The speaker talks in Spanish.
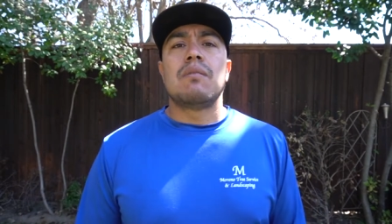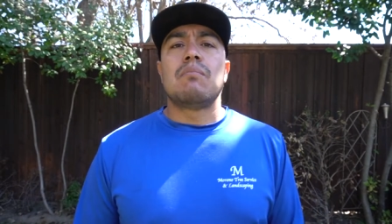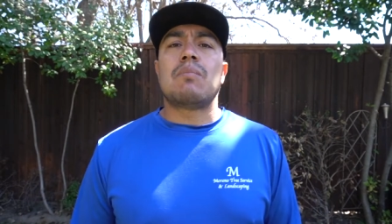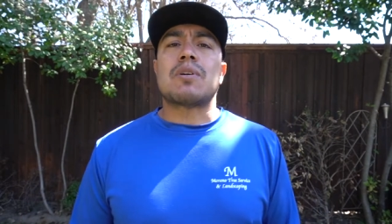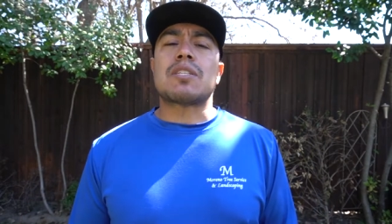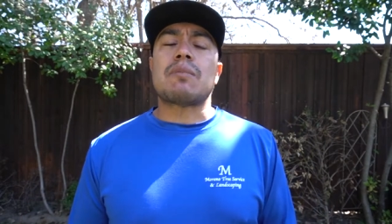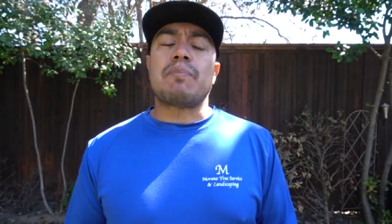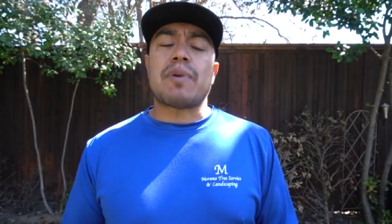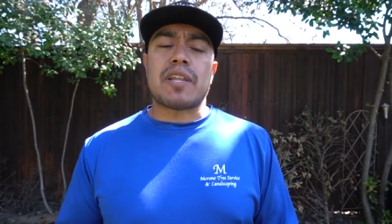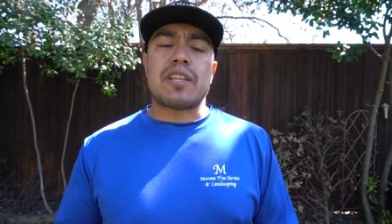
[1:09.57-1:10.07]

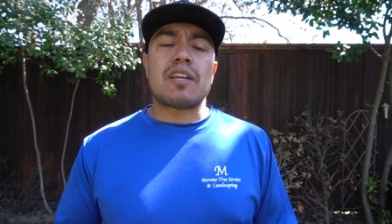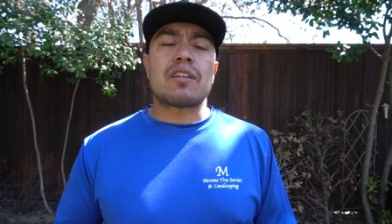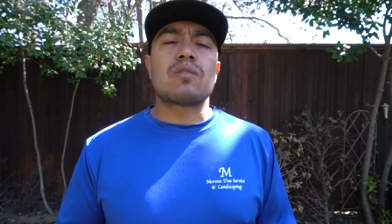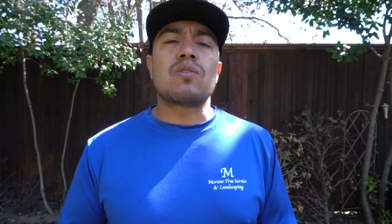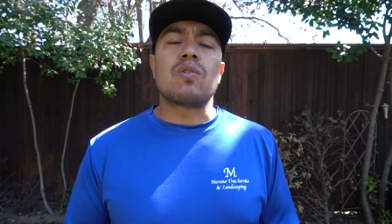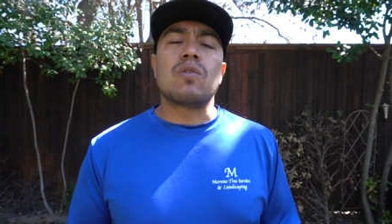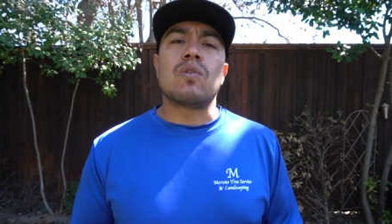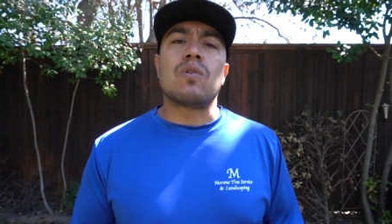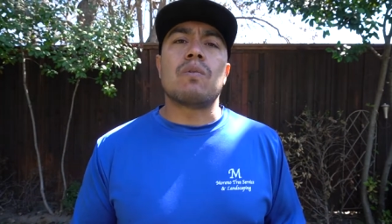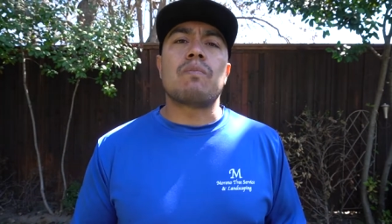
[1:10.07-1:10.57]
Vas a perder
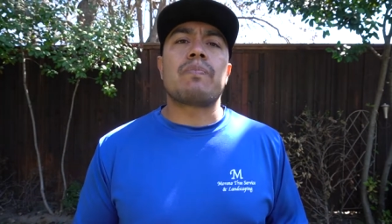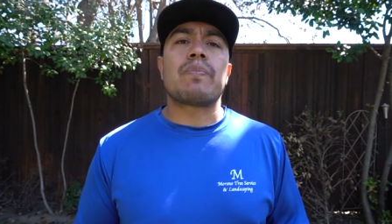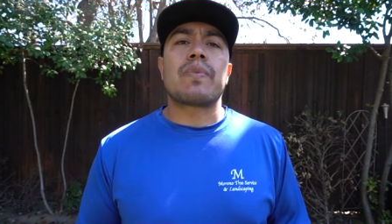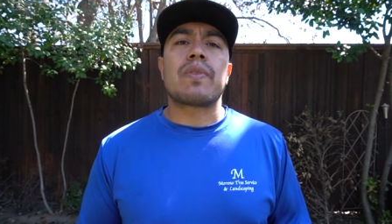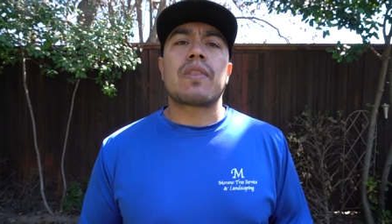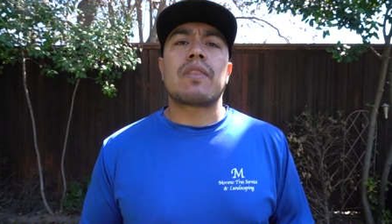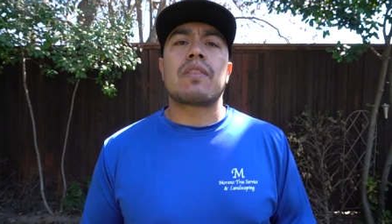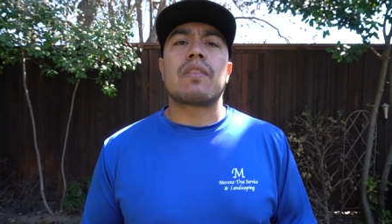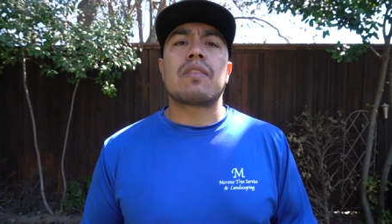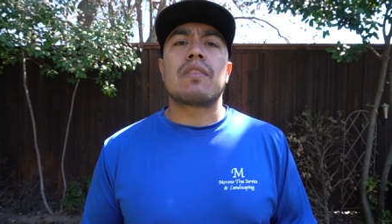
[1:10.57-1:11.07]
tu,
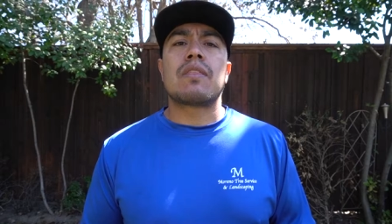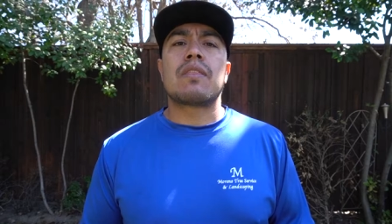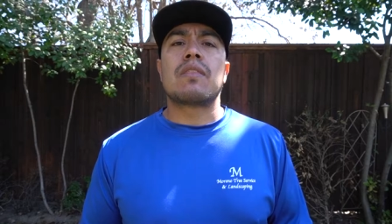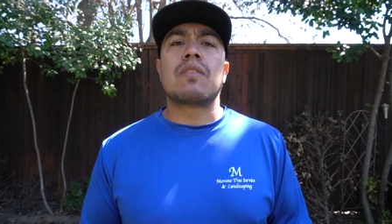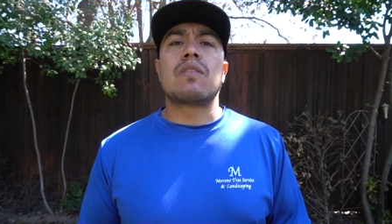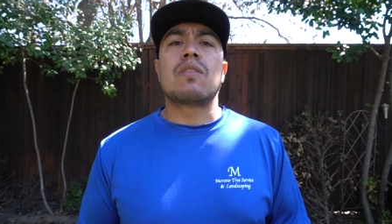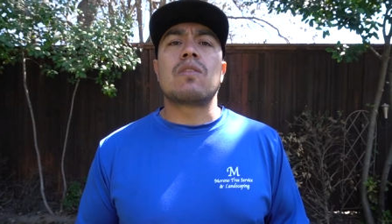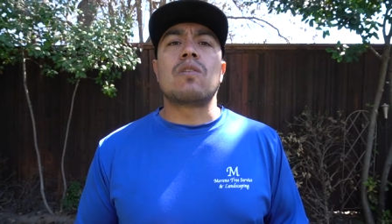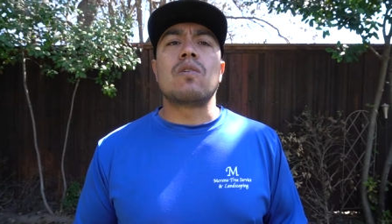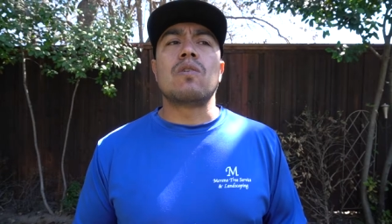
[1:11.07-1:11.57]

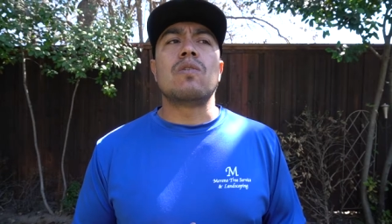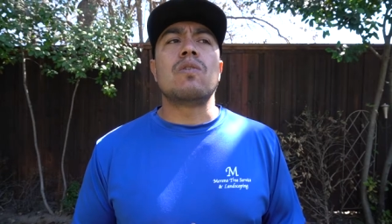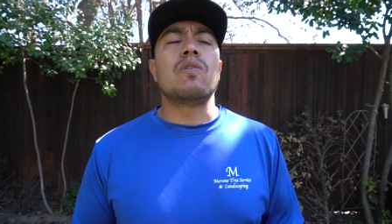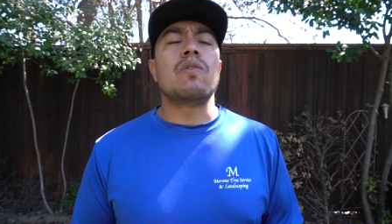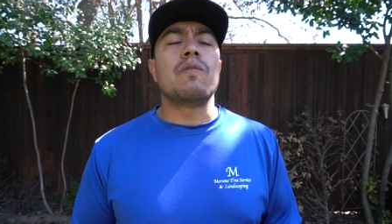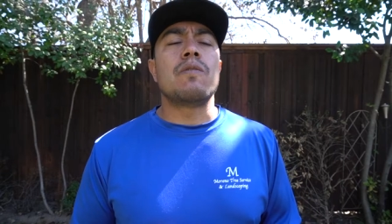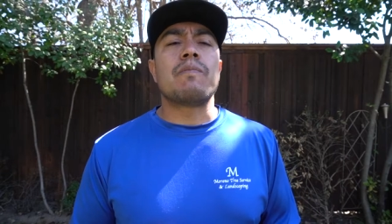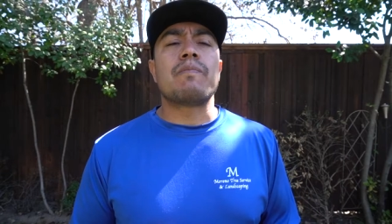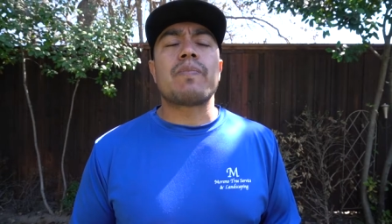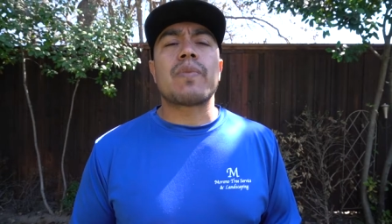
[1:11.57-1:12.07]

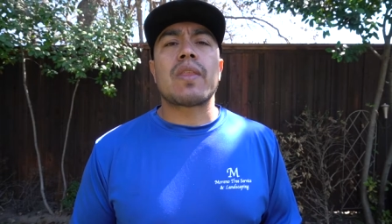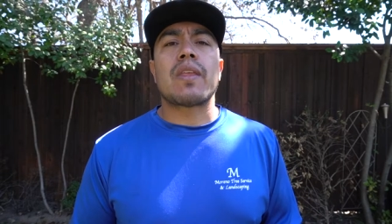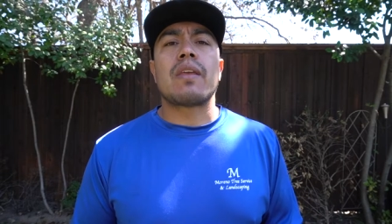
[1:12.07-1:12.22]
tu